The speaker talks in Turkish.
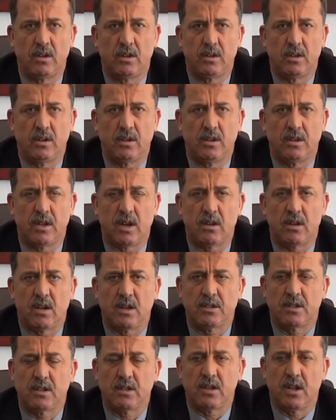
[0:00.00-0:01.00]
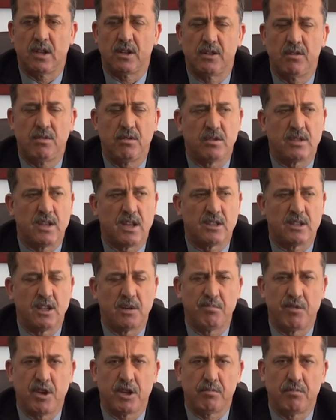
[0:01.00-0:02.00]
e, yaklaşık da
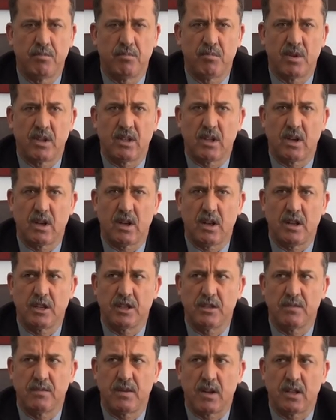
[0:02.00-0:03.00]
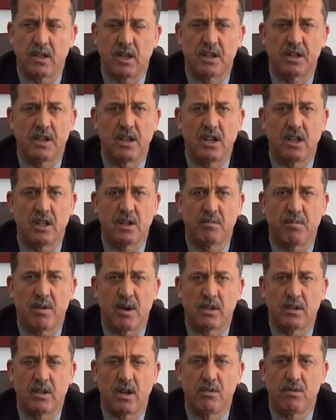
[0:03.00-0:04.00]
285 bin metrekare civarında kilitli
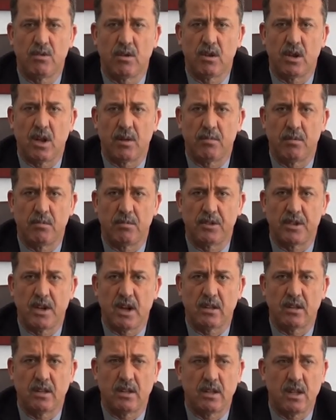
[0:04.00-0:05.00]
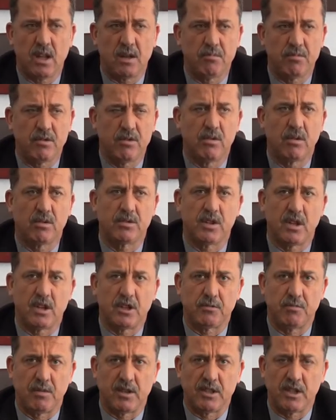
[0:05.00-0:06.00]
parke yol yapımı şeklinde bir yol
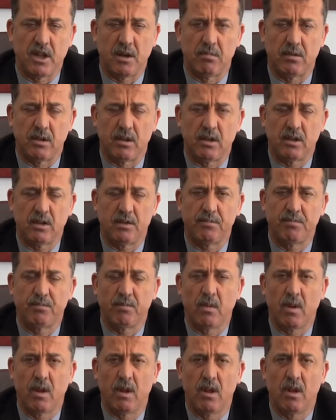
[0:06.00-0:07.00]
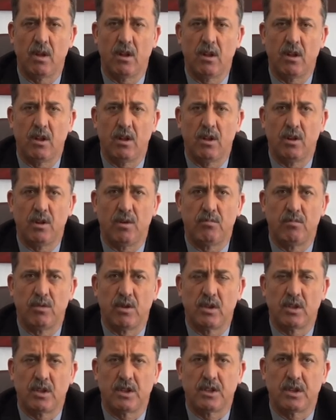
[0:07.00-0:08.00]
çalışması yapıldı.
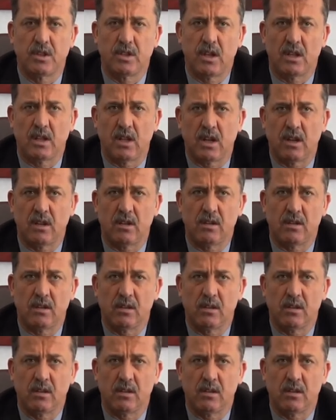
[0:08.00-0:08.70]
Bunun dışında da